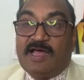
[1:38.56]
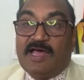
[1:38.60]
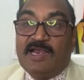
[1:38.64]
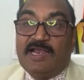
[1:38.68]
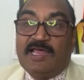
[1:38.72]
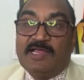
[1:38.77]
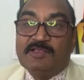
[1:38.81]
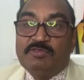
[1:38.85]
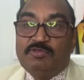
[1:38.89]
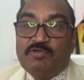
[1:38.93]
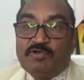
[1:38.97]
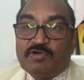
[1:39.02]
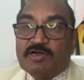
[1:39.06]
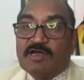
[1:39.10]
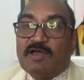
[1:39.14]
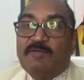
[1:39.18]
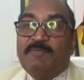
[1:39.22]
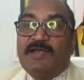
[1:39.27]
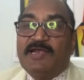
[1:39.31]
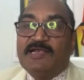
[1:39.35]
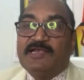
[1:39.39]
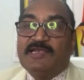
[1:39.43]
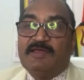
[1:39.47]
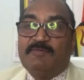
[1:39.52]
అలా
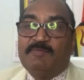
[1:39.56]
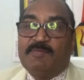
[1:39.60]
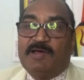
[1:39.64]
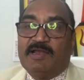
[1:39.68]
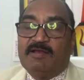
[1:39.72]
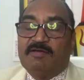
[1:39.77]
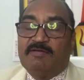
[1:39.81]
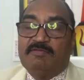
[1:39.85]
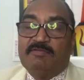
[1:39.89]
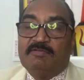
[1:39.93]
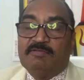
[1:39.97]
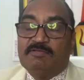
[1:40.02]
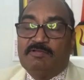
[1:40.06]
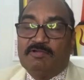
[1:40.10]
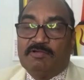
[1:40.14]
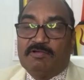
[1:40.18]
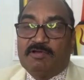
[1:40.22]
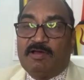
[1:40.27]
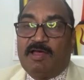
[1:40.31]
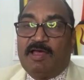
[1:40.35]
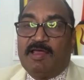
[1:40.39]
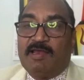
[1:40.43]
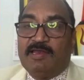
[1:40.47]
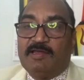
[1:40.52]
దుఃఖపెట్టి మనం
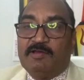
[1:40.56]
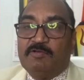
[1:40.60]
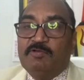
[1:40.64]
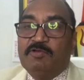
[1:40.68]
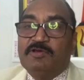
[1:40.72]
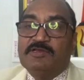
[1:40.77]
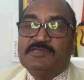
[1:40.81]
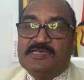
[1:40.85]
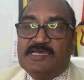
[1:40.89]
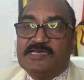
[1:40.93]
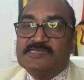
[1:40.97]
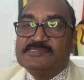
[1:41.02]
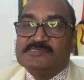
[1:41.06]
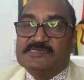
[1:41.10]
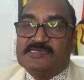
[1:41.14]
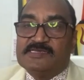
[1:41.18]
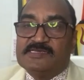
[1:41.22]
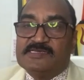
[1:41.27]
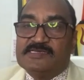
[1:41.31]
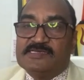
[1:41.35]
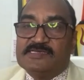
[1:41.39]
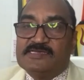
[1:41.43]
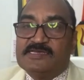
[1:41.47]
దుఃఖానికి గురి చేసి